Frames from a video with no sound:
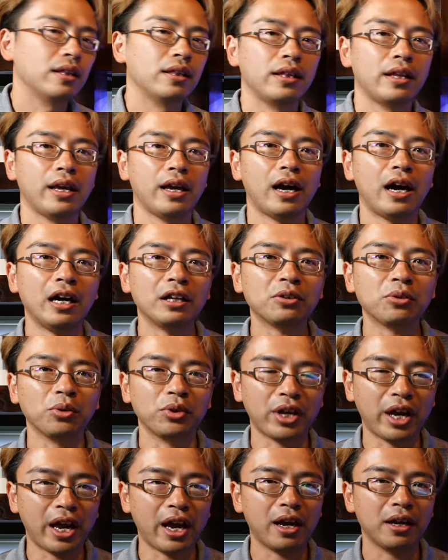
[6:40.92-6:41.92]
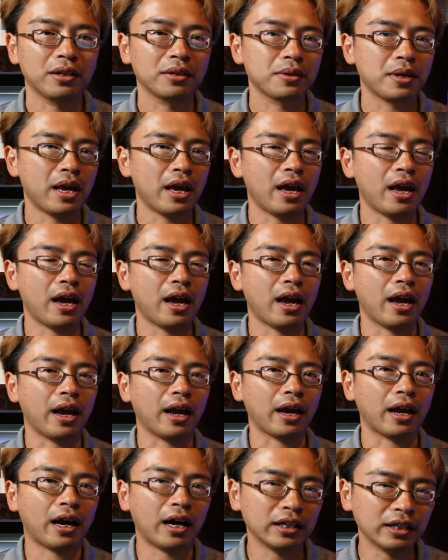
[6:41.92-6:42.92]
であとね、
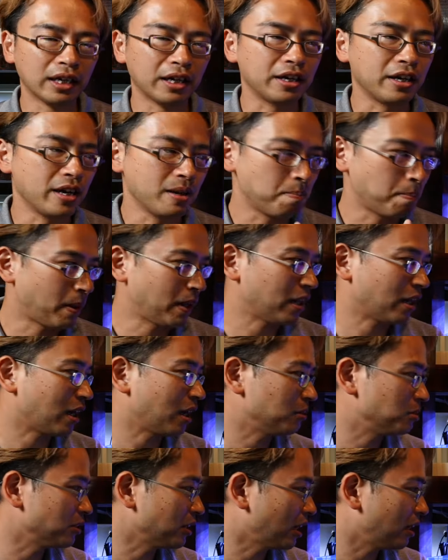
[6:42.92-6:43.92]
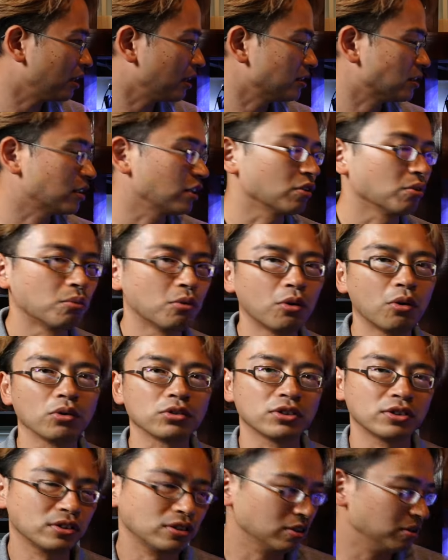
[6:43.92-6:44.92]
えー、かなり立派な株なんですけど
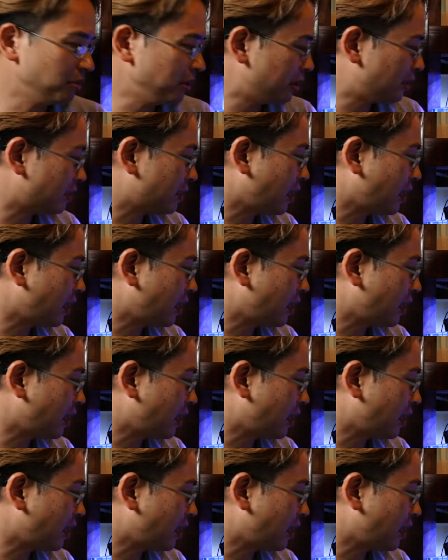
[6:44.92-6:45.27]
もツツミズ